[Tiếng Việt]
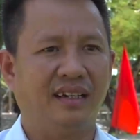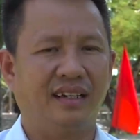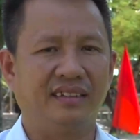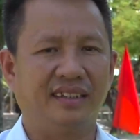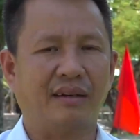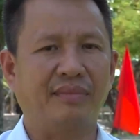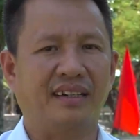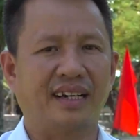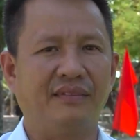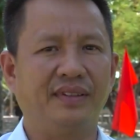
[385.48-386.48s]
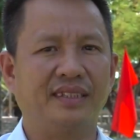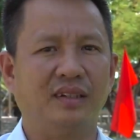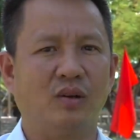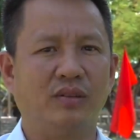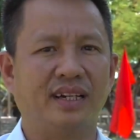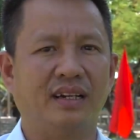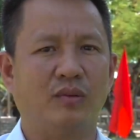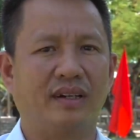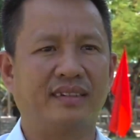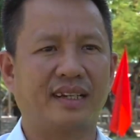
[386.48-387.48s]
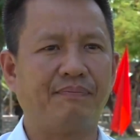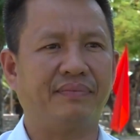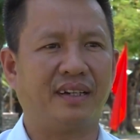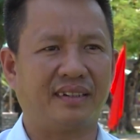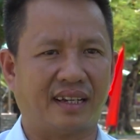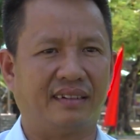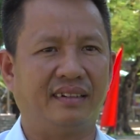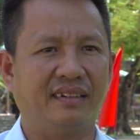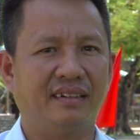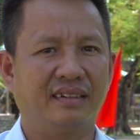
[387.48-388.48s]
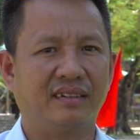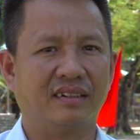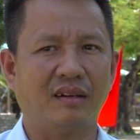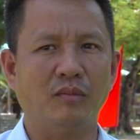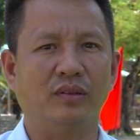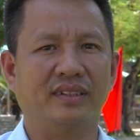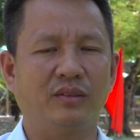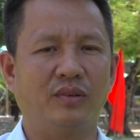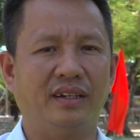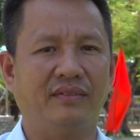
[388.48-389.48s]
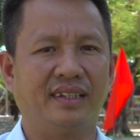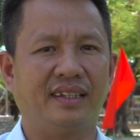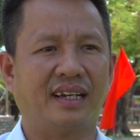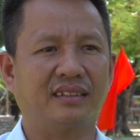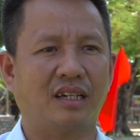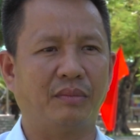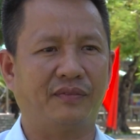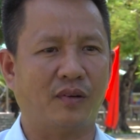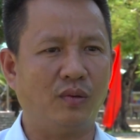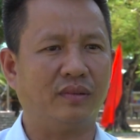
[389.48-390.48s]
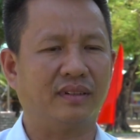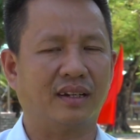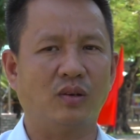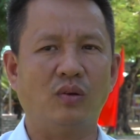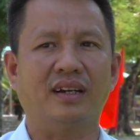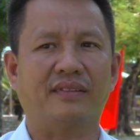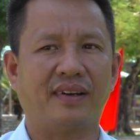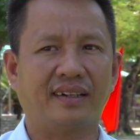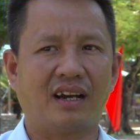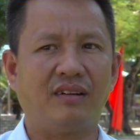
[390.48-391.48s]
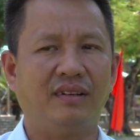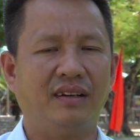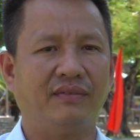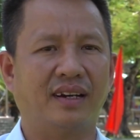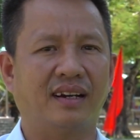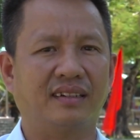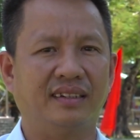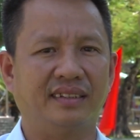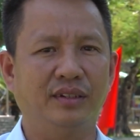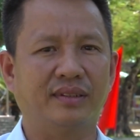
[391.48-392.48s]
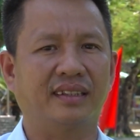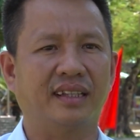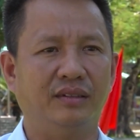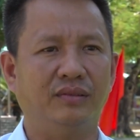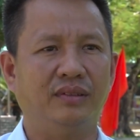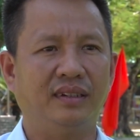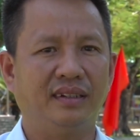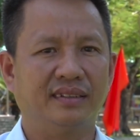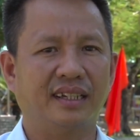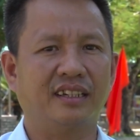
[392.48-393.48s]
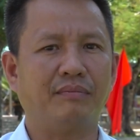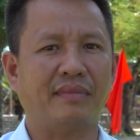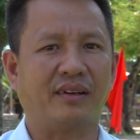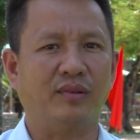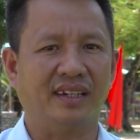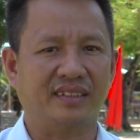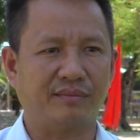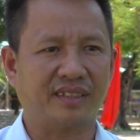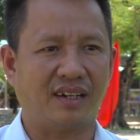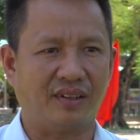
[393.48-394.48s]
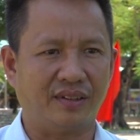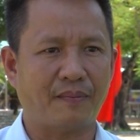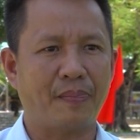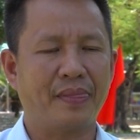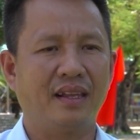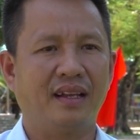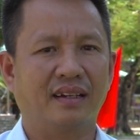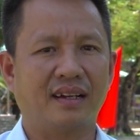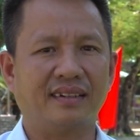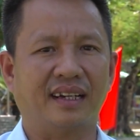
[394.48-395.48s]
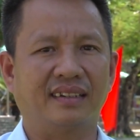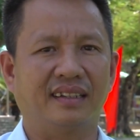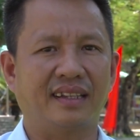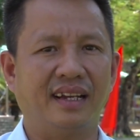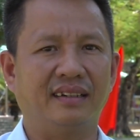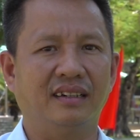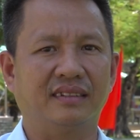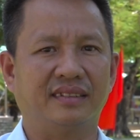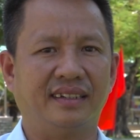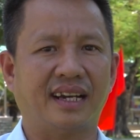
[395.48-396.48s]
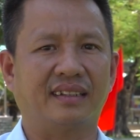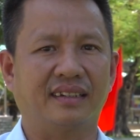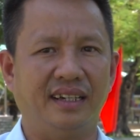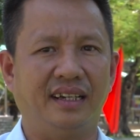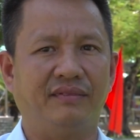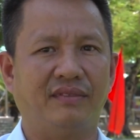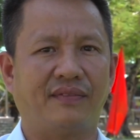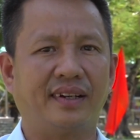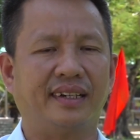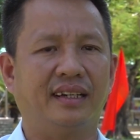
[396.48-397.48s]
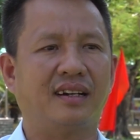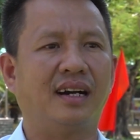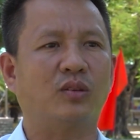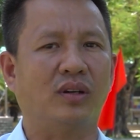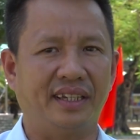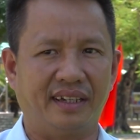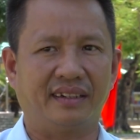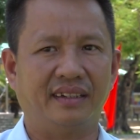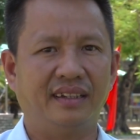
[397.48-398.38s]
À, những năm gần đây với sự hỗ trợ của các cấp, các ngành, đảng bộ, chính quyền và nhân dân xã Bình Phú đã nỗ lực phấn đấu và đạt được nhiều thành tựu trên các mặt của đời sống xã hội. Các ngành kinh tế được triển khai thực hiện và phát triển khá toàn diện.